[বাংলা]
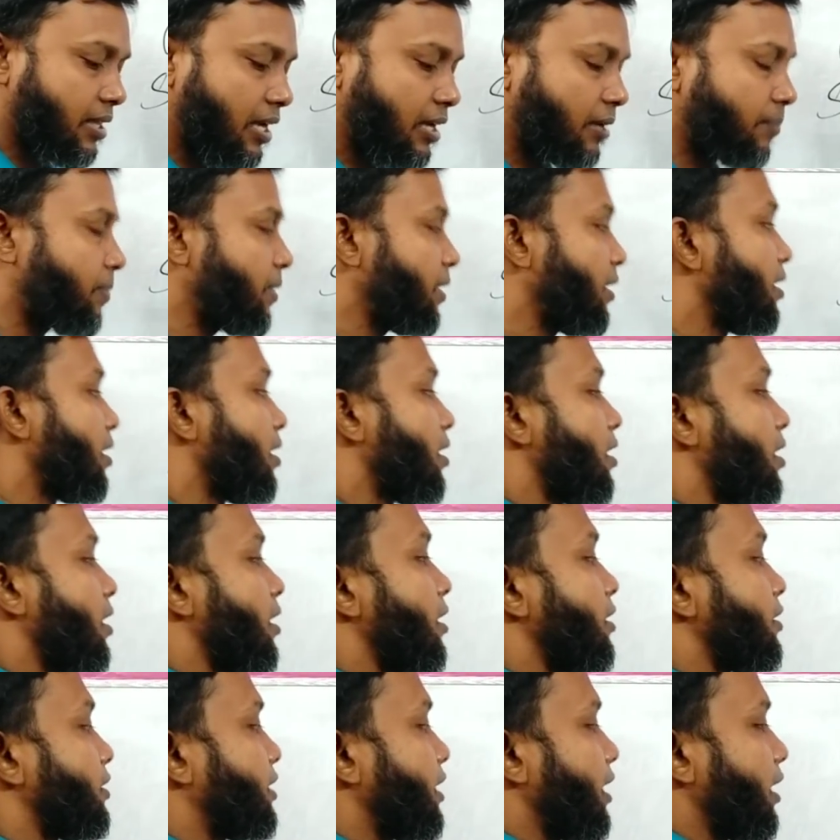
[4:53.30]
থাকবে
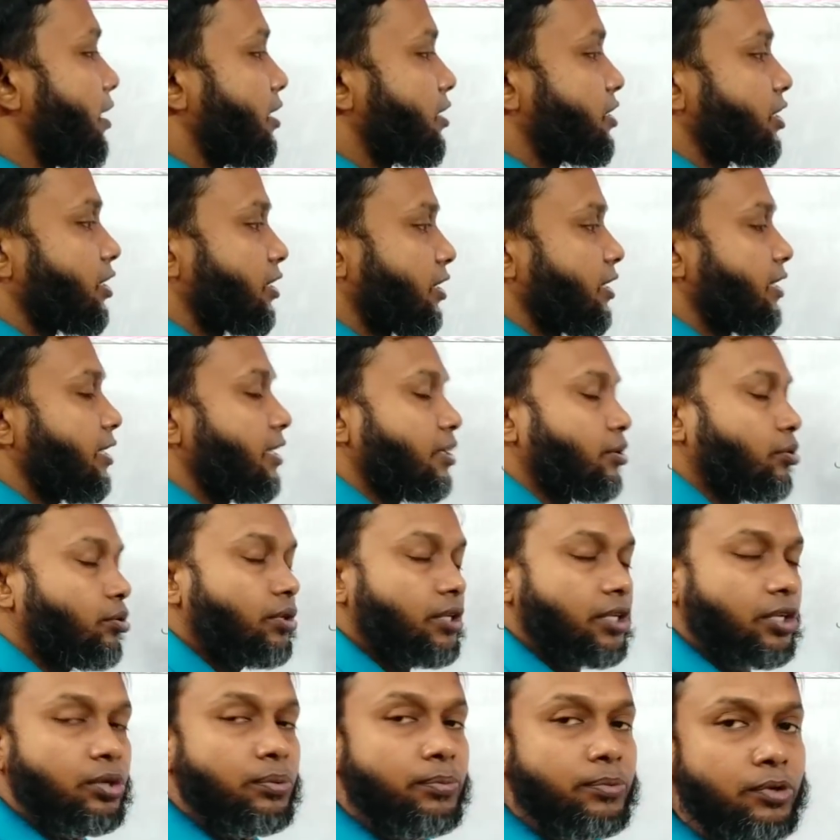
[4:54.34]
শ্যালের সাথে এর ওই
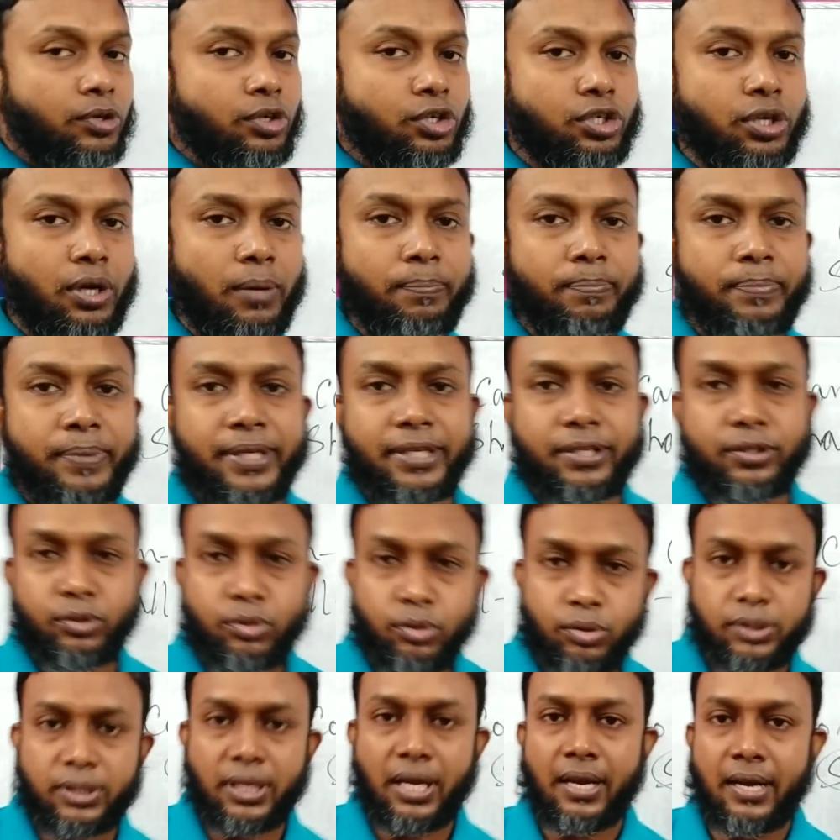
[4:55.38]
রকম কোনো
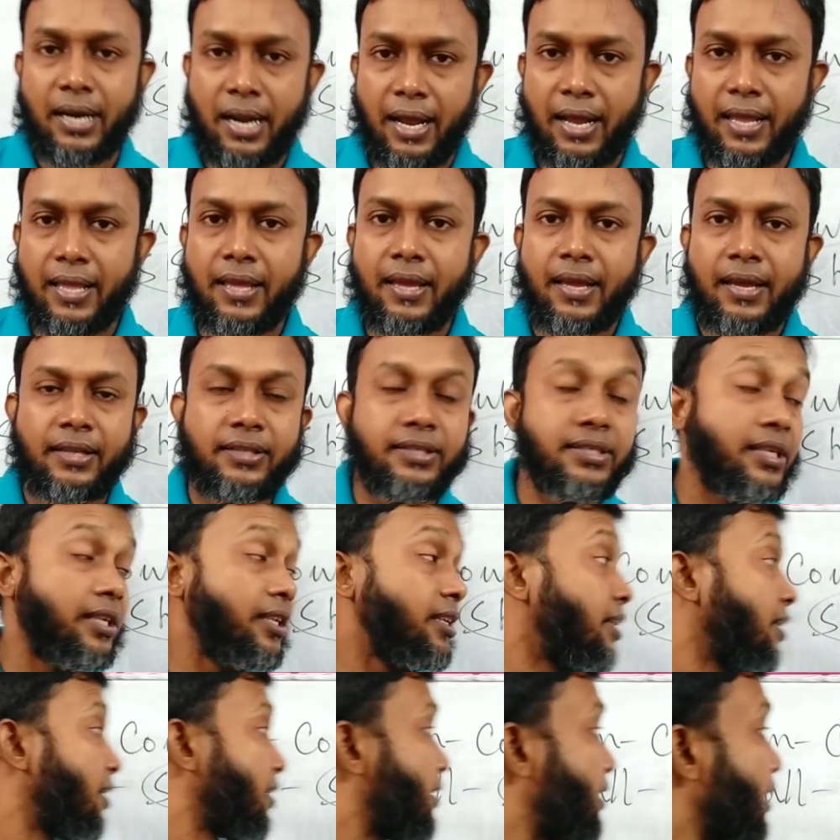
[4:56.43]
সম্পৃক্ততা নাই যে
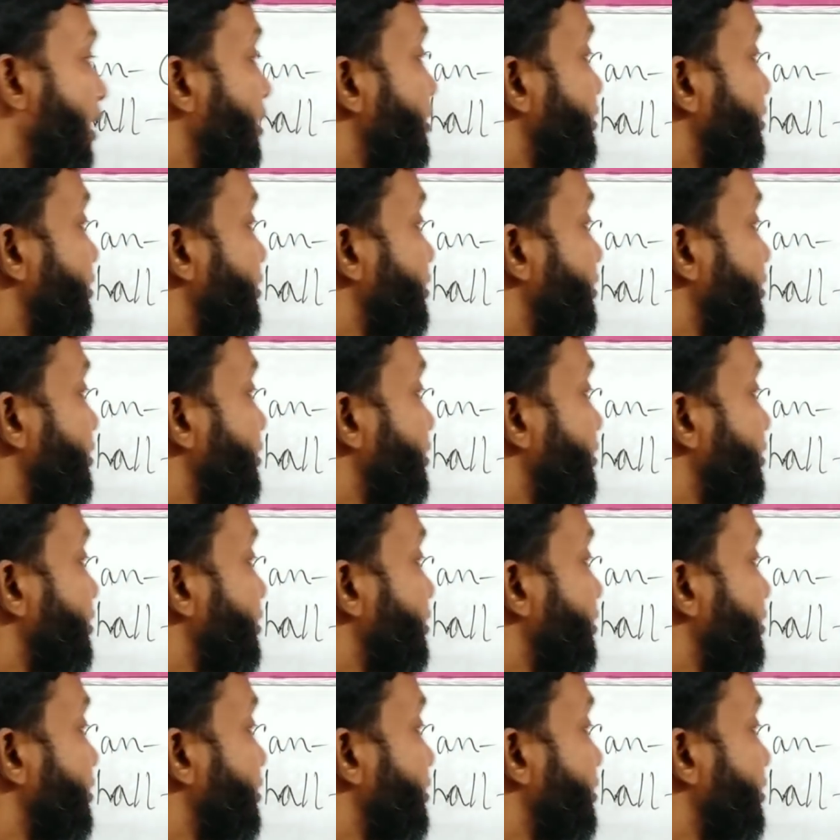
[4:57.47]
ক্যান